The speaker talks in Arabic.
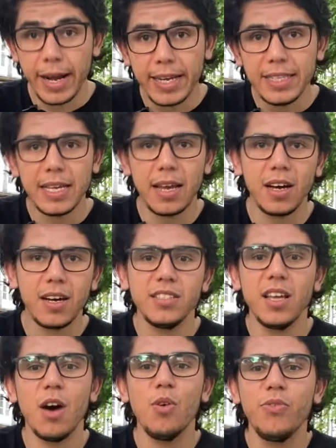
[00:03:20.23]
ركز على
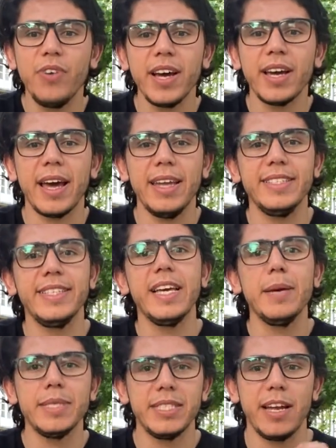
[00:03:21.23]
خطأ أو فخ
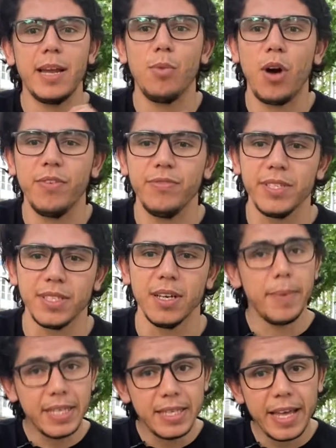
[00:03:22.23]
الاستجابة السريعة المحفزة،
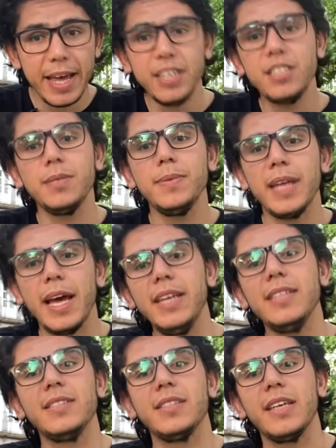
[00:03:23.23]
ما تندهش من
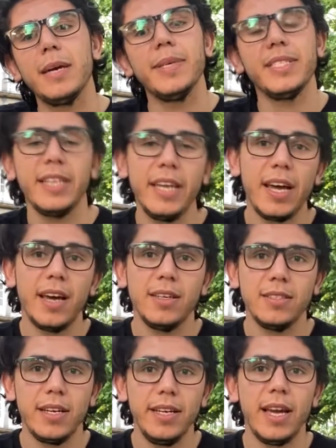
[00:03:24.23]
أي استجابة
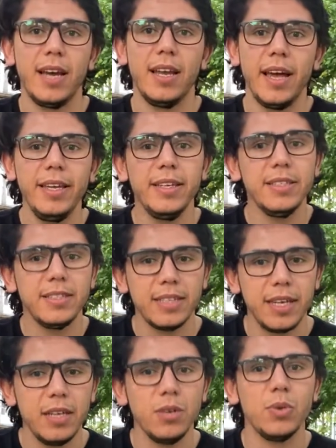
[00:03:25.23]
سريعة سريعة لأي
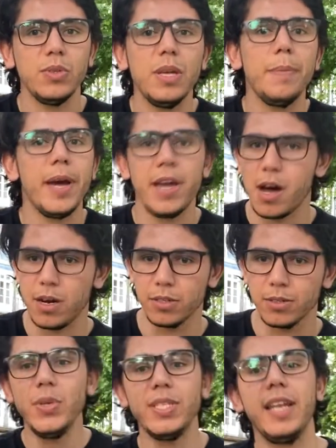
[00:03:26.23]
إنسان قدام أي عرض،
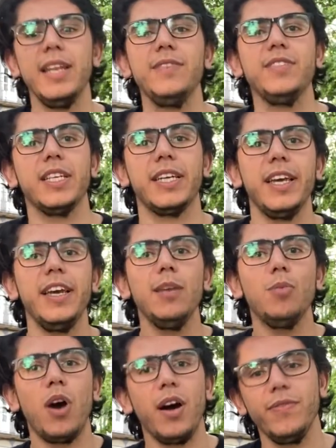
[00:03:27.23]
واسأل نفسك إيه
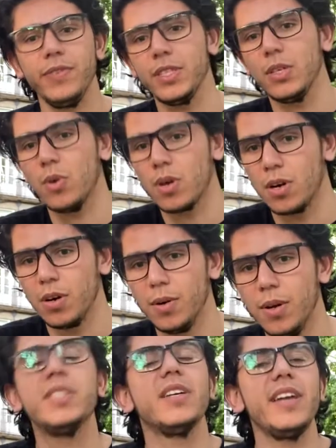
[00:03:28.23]
المحفز اللي وراه،
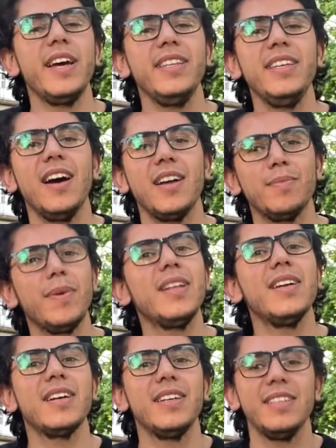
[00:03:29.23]
بالطريقة دي
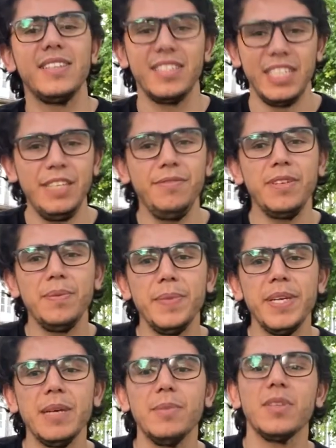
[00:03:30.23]
هضمن لك إن
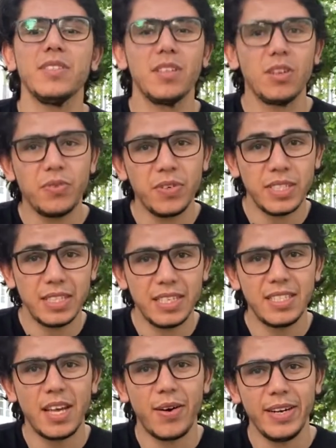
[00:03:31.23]
90% من تصرفات
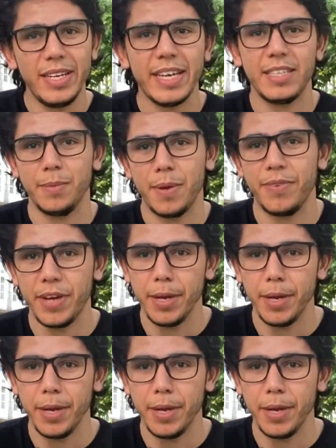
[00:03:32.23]
الناس حواليك هتبقى